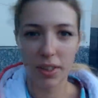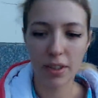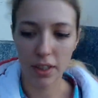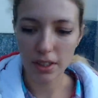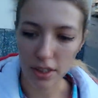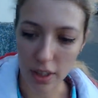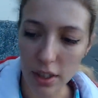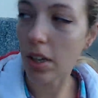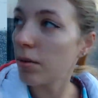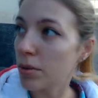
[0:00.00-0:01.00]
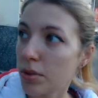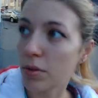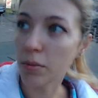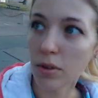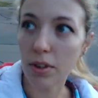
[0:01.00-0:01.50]
она так странно люди
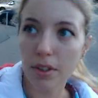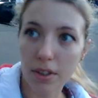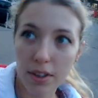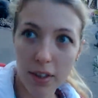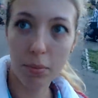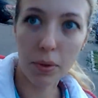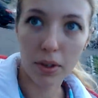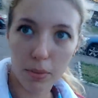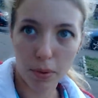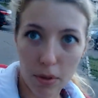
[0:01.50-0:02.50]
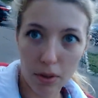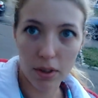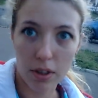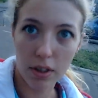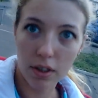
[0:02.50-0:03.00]
смотрят, это капец
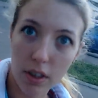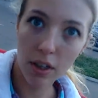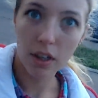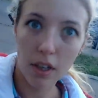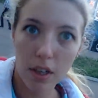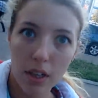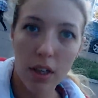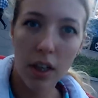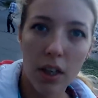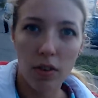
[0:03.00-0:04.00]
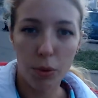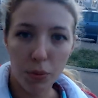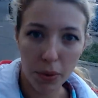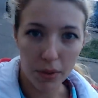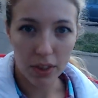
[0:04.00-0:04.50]
просто. В
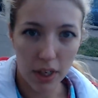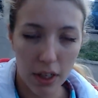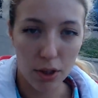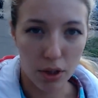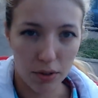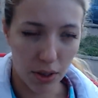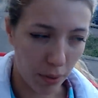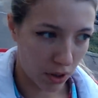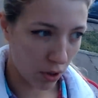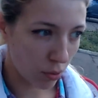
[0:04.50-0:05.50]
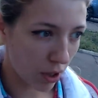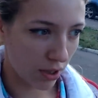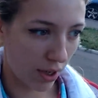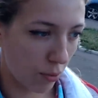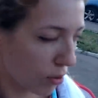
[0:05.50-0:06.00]
общем-то, мне сказали, что вся процедура
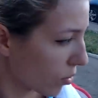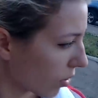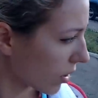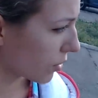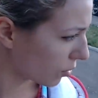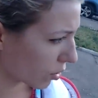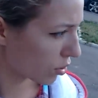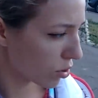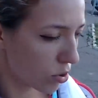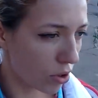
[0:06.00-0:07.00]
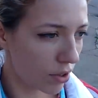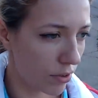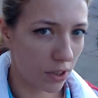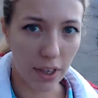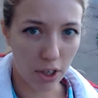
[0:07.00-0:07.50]
займет около трех часов,
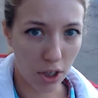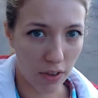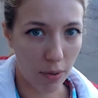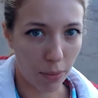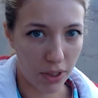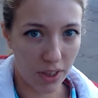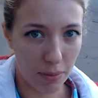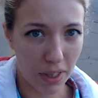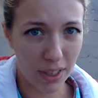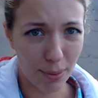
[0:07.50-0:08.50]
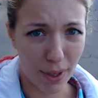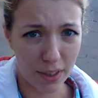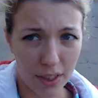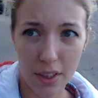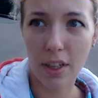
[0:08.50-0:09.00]
и я решила вам поснимать,
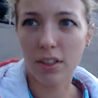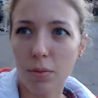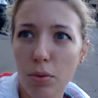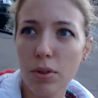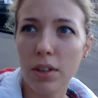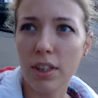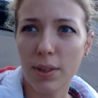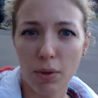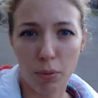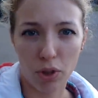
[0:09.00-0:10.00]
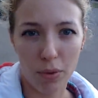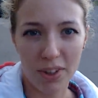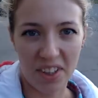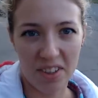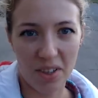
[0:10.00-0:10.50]
показать, как это будет, да и самое потом
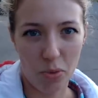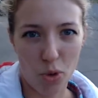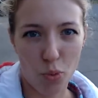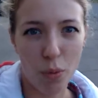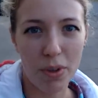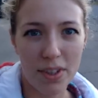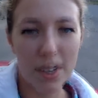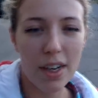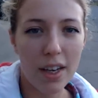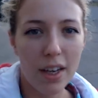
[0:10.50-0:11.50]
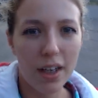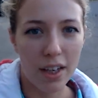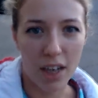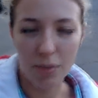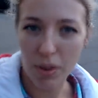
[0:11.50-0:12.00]
интересно будет вспомнить,
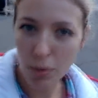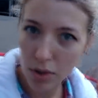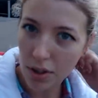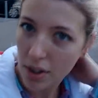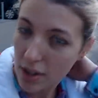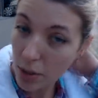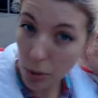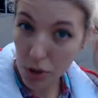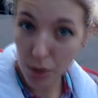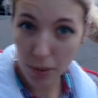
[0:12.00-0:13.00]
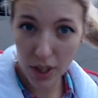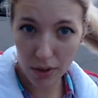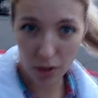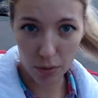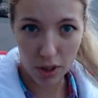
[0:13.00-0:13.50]
как мне будут отрезать почти
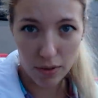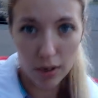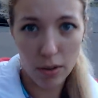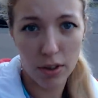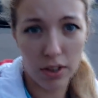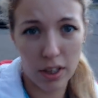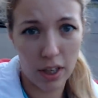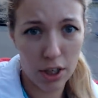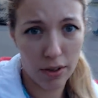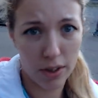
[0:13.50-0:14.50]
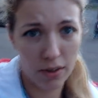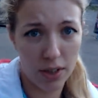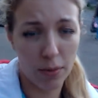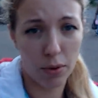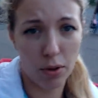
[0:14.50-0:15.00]
половину моих волос и окрашивать
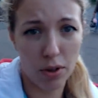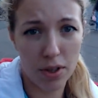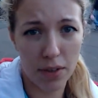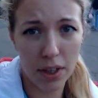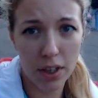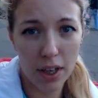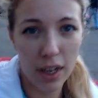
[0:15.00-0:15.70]
совсем другой цвет,